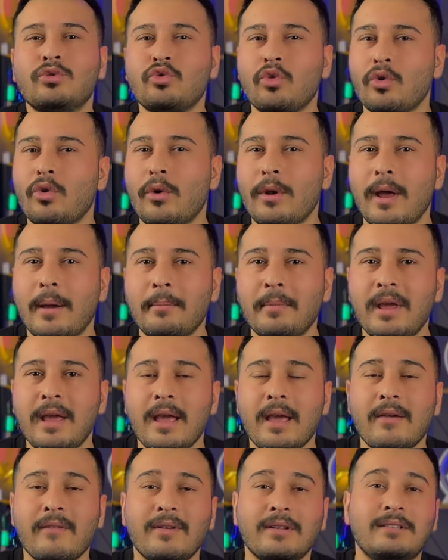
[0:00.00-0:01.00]
çok önemli
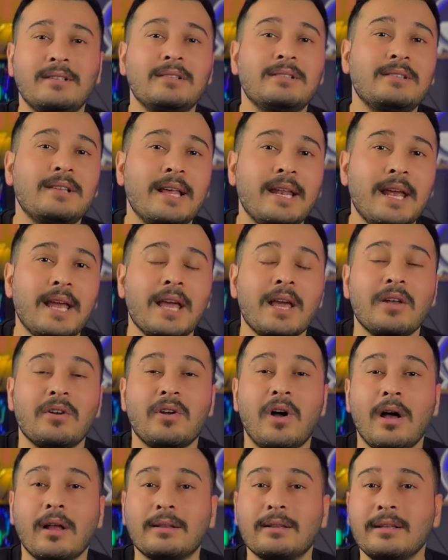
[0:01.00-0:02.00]
ve sizleri
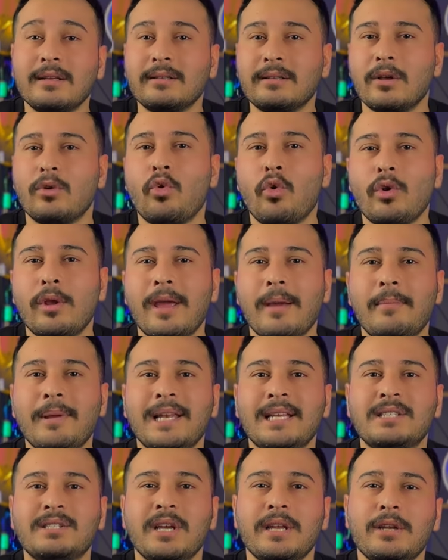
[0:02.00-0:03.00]
rahatlıkla
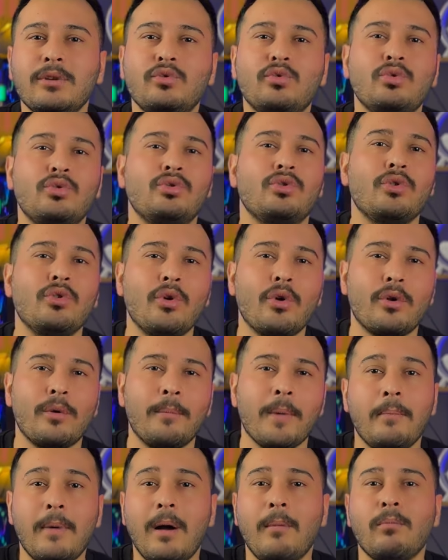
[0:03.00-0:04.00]
koruyabileceğini düşünüyorum.
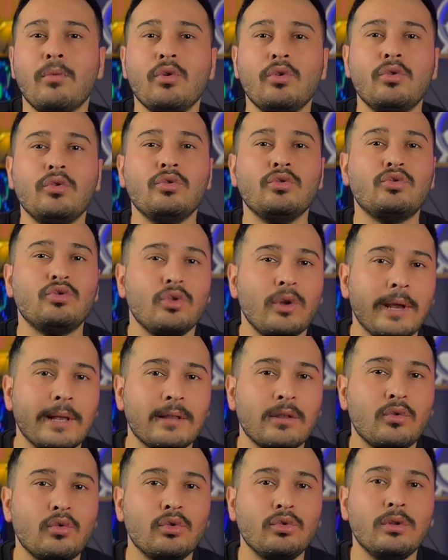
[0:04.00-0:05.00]
Ben bu ürünü
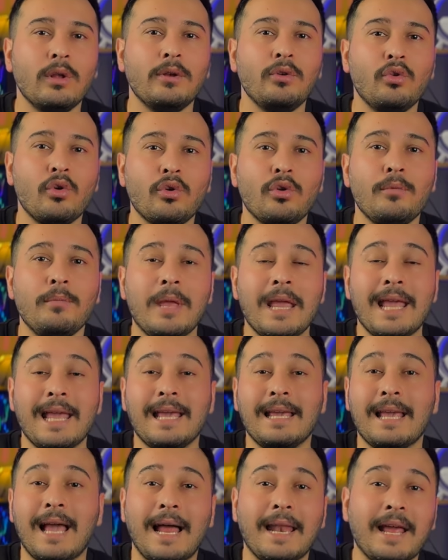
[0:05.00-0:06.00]
sürekli kullanıyorum.
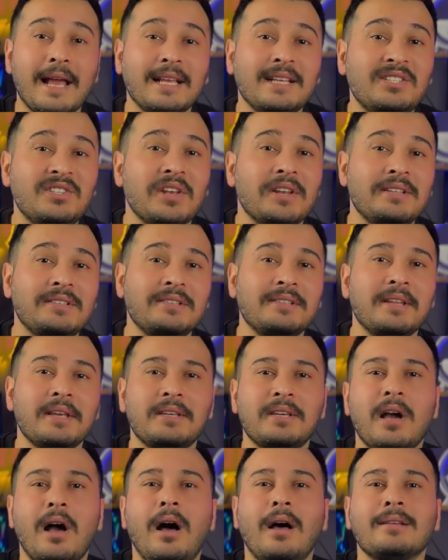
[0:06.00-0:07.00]
Yani
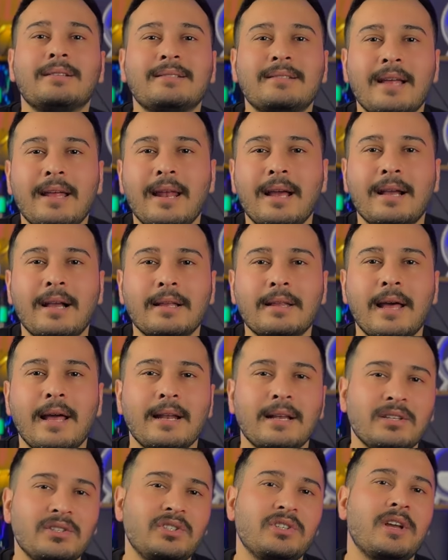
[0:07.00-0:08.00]
içerisindeki astara kadar
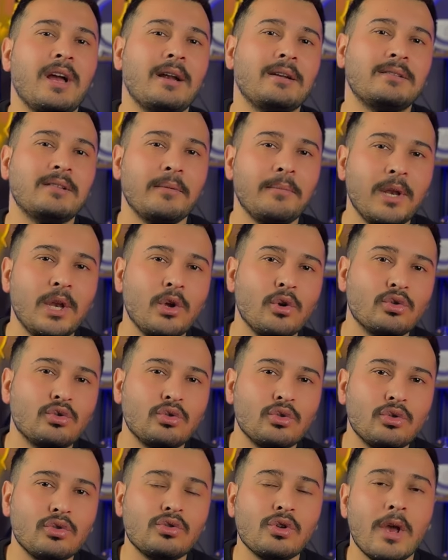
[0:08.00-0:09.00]

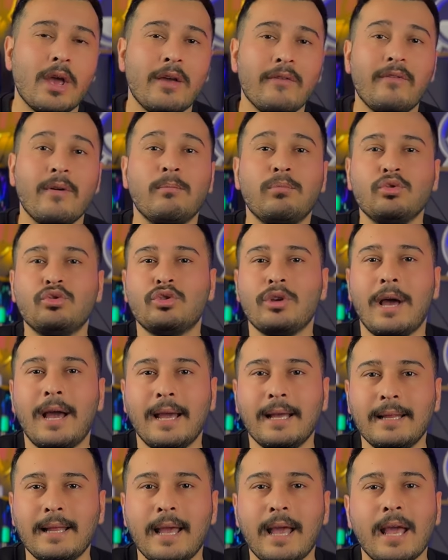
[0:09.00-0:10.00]
çıkartabiliyorsunuz ve bu
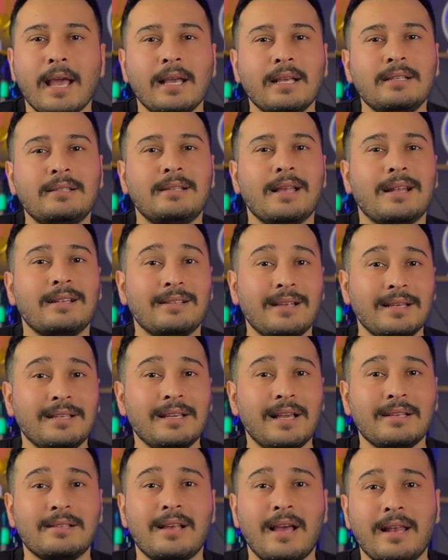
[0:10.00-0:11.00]
sayede istersen
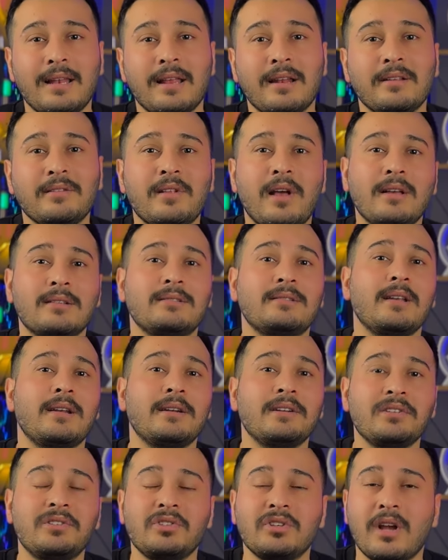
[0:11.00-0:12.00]
yaz aylarında
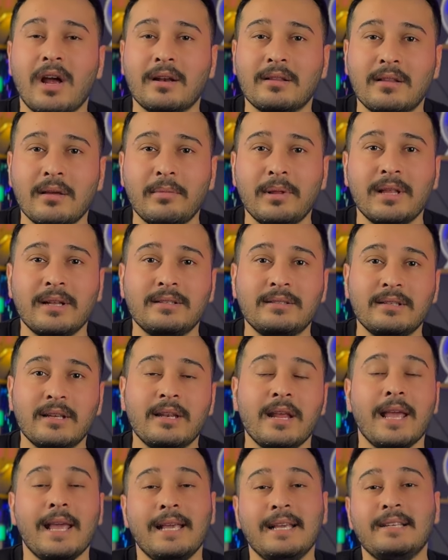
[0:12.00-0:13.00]
astarını çıkartabilirsin,
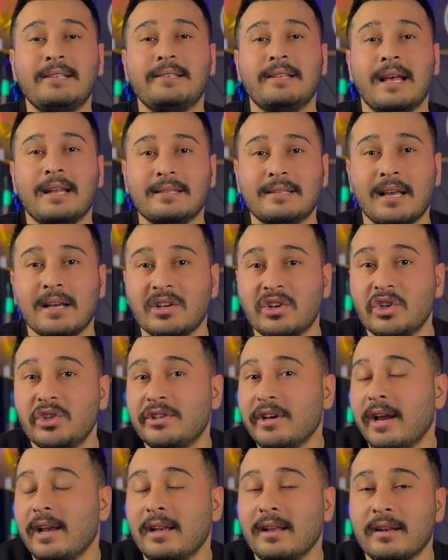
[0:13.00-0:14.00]
istersen kış
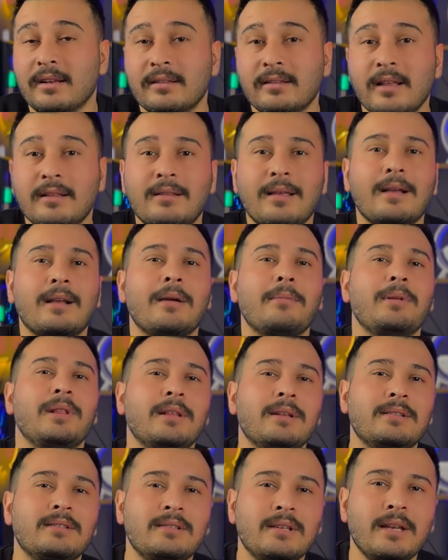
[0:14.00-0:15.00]
aylarında
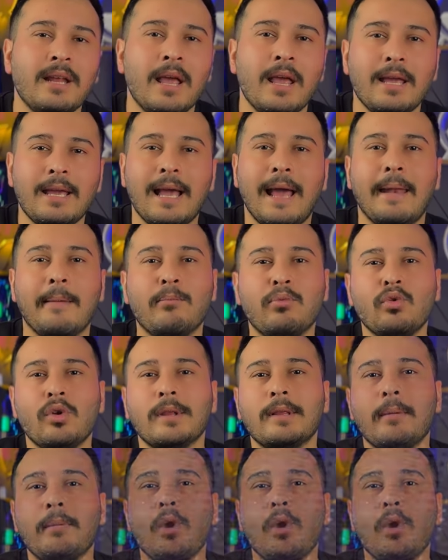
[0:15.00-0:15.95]
takabilirsin. Yani buna da